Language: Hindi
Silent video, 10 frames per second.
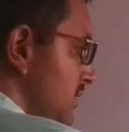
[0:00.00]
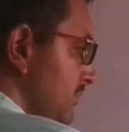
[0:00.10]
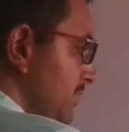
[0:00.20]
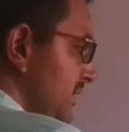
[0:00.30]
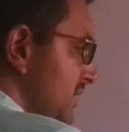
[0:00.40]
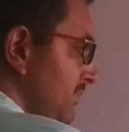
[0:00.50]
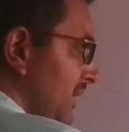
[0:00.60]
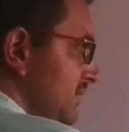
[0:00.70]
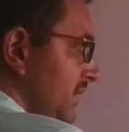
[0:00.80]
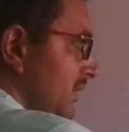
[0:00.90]
सिंपल सी
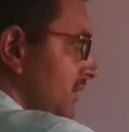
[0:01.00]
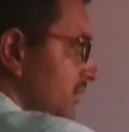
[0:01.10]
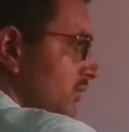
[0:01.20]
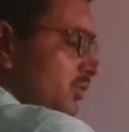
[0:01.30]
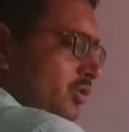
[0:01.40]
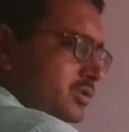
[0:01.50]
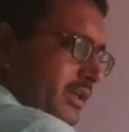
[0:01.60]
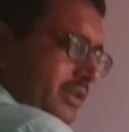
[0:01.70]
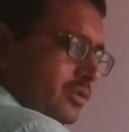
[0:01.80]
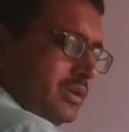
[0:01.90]
बात है दो
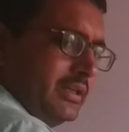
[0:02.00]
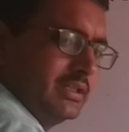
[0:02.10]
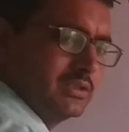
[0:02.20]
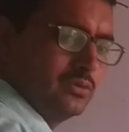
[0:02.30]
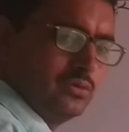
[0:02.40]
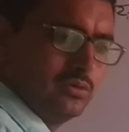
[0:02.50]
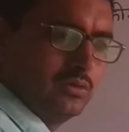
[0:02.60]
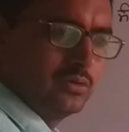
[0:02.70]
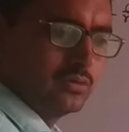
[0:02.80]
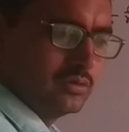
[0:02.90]
साइडों का रेशियो
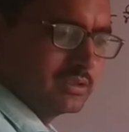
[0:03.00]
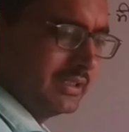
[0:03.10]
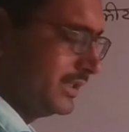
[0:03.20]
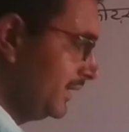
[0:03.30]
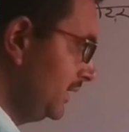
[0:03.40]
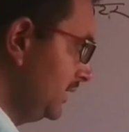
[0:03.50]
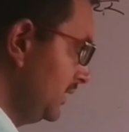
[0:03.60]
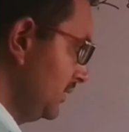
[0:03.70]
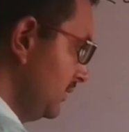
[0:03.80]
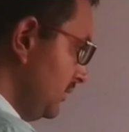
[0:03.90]
कौन सा है टेन है ना